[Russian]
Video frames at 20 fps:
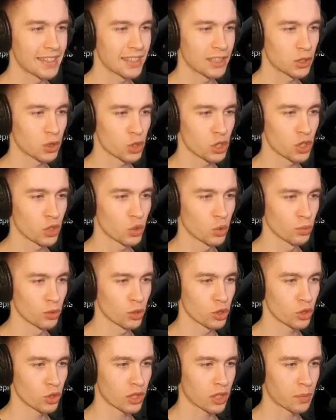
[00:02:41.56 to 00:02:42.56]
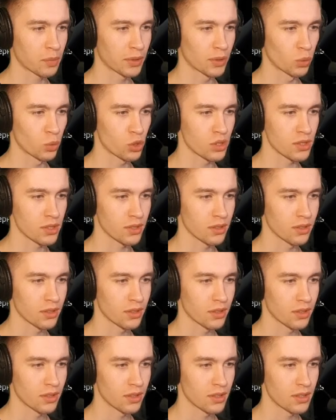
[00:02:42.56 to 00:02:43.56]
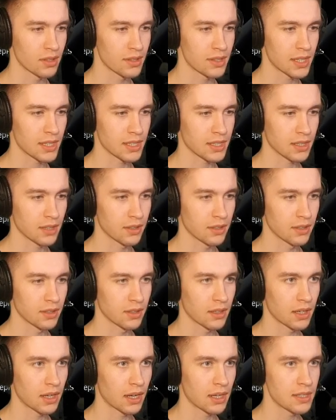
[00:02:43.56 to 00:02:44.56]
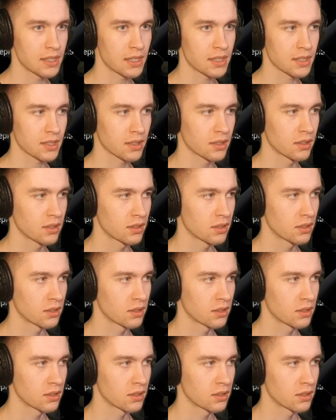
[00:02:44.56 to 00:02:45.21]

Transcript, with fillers: Никто ж не думал, что так получится. Дядька. А, дядька.